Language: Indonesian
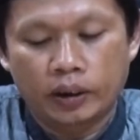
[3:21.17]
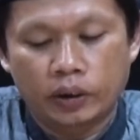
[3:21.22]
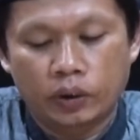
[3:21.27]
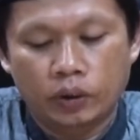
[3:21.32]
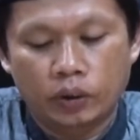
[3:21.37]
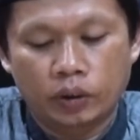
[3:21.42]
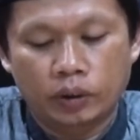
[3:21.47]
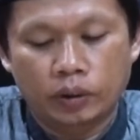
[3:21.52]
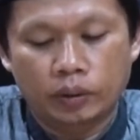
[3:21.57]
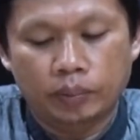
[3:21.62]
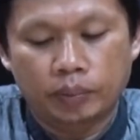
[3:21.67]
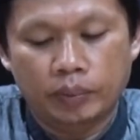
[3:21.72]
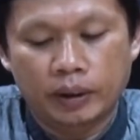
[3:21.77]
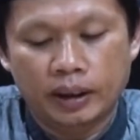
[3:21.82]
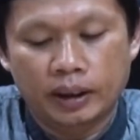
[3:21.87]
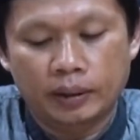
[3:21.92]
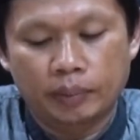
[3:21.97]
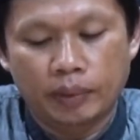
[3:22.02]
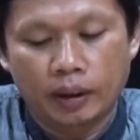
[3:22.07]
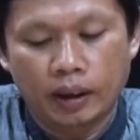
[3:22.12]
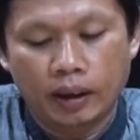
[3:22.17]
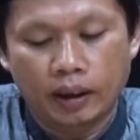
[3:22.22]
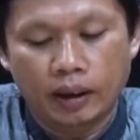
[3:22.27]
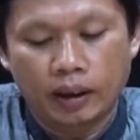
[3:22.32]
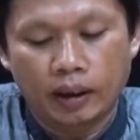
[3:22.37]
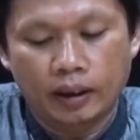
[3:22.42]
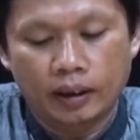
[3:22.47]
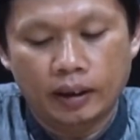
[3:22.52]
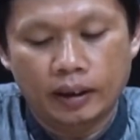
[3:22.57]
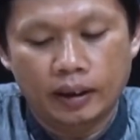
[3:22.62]
sun
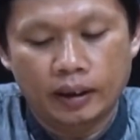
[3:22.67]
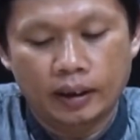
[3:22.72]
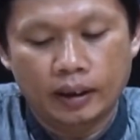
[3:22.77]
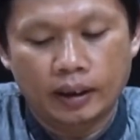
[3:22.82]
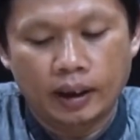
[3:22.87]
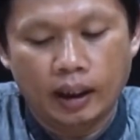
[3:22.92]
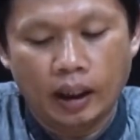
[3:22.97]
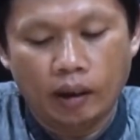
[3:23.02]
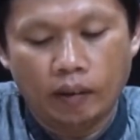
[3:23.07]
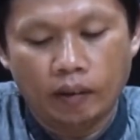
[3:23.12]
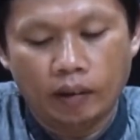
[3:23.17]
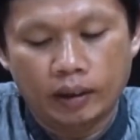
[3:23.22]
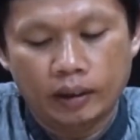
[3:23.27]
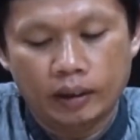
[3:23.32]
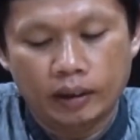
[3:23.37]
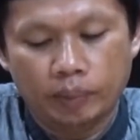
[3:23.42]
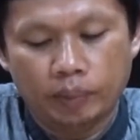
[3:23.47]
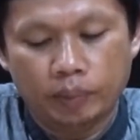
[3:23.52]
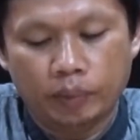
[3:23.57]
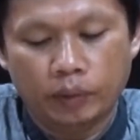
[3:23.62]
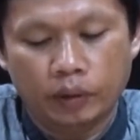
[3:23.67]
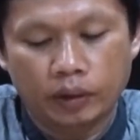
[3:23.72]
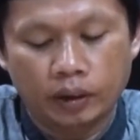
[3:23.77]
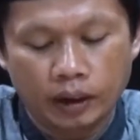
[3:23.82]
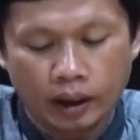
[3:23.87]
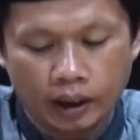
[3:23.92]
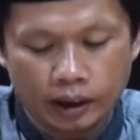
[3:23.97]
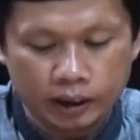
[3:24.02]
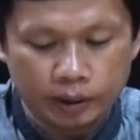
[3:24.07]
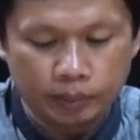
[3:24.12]
bismillahi kelawan nyebut
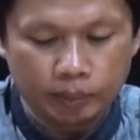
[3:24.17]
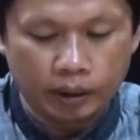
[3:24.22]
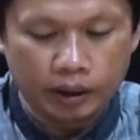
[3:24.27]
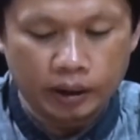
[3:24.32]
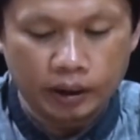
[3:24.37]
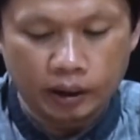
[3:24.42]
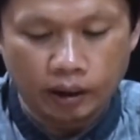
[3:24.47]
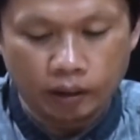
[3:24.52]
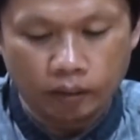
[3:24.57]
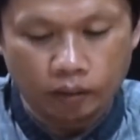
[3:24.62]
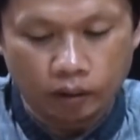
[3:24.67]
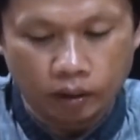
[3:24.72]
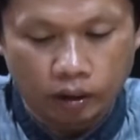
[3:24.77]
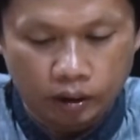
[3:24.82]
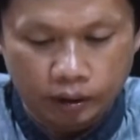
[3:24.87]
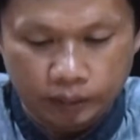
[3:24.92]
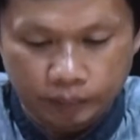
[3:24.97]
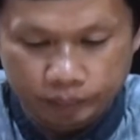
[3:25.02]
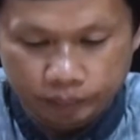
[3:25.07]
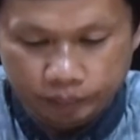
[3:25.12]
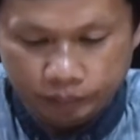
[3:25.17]
asmani Allah